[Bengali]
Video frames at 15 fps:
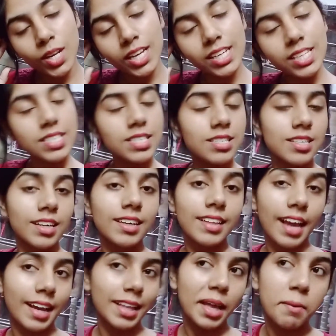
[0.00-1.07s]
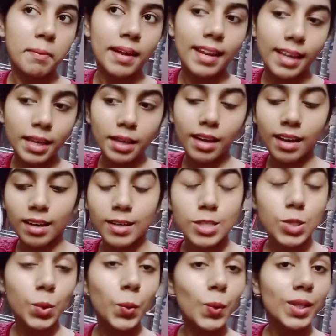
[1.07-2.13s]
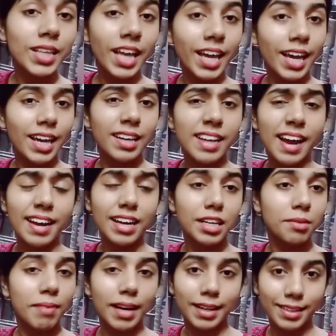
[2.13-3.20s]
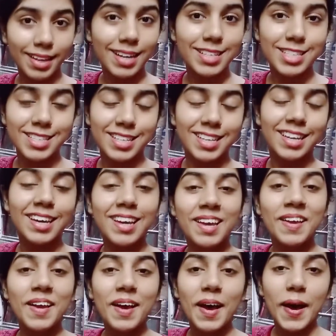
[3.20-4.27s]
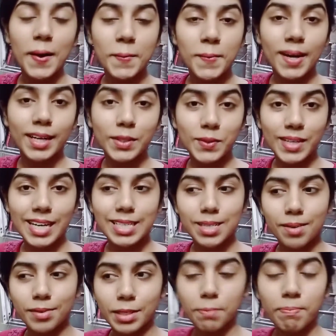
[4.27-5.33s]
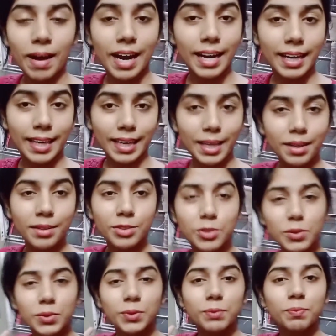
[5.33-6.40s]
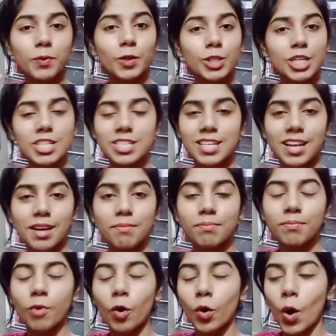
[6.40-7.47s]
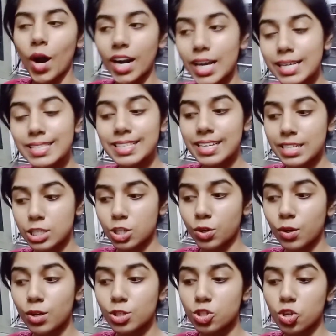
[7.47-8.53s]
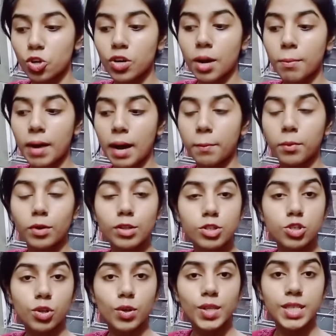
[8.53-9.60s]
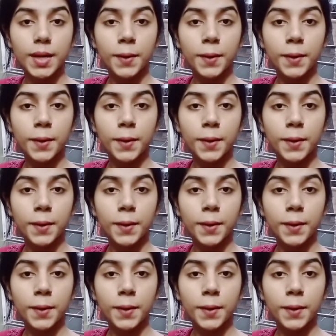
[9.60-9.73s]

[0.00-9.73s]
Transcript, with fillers: এসছি দেখতেই পেলে স্কুল থেকে ডাইরেক্ট বাড়িতে আসিনি আমরা একটু গেছিলাম একটা পার্কে তো বসেছিলাম ঘরে আসতে ইচ্ছে করছিল না মা বলছিল যে